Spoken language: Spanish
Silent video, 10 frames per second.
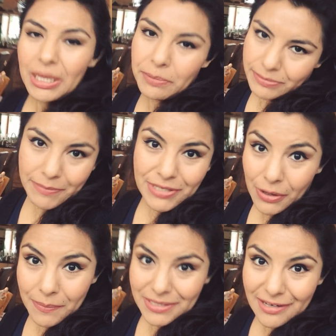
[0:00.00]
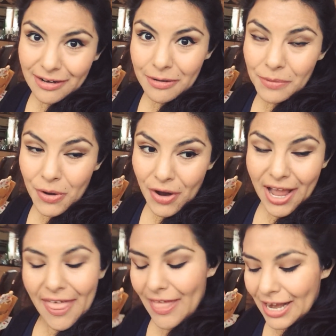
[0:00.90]
Y pues vamos a comenzar el blog,
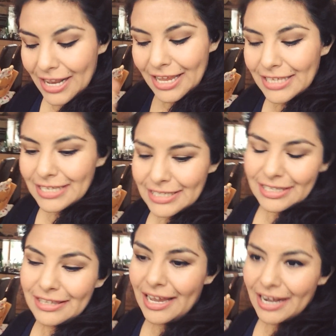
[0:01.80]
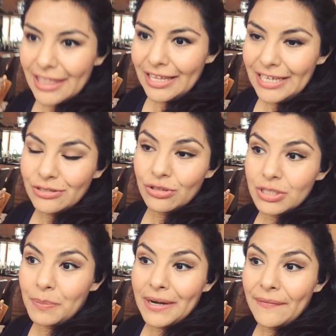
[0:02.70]
a darle que se hace tarde.
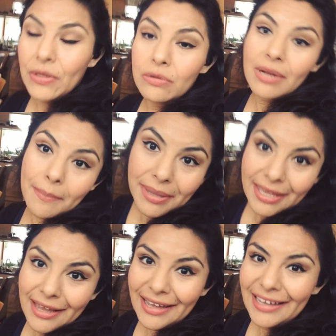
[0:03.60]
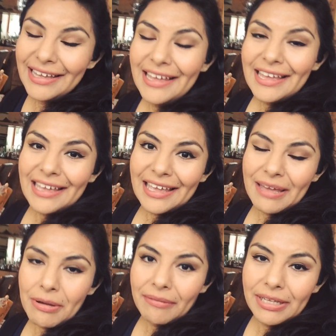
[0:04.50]
Estoy esperando a una amiga
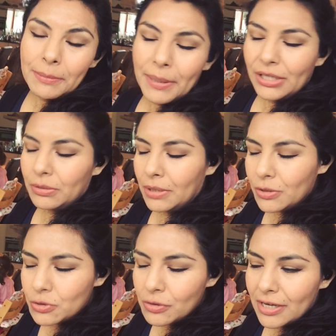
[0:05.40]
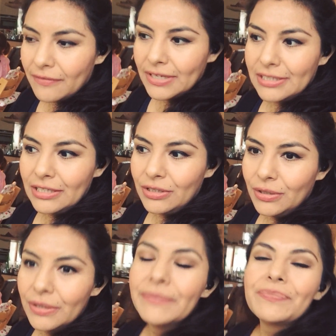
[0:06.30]
que va a venir para tomarnos un
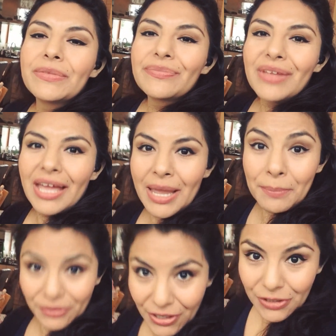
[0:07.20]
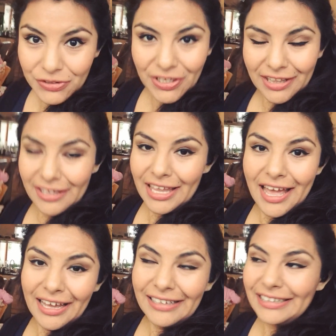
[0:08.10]
cafecito, eh, ponernos al
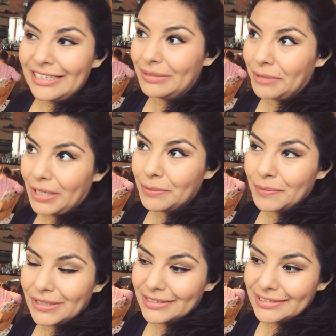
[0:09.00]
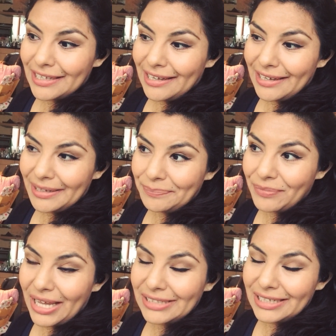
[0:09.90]
día y bueno, pues eh,
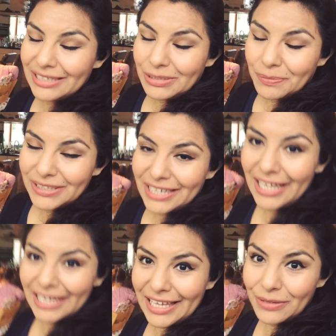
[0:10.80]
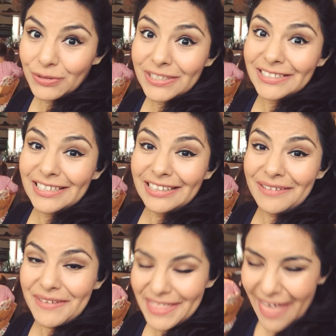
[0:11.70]
hacer después cada quien nuestras
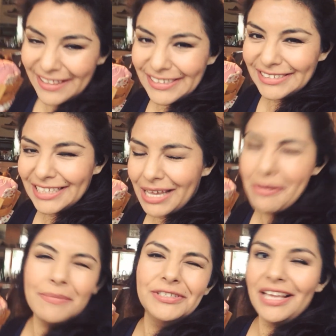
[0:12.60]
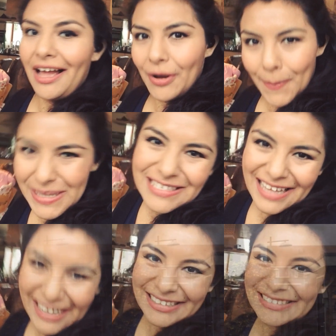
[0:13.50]
actividades. Así que vamos a
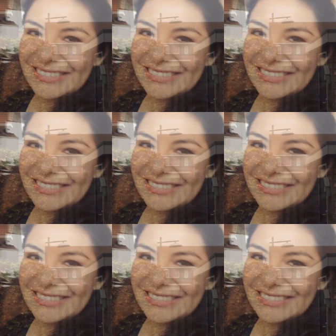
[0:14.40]
comenzar.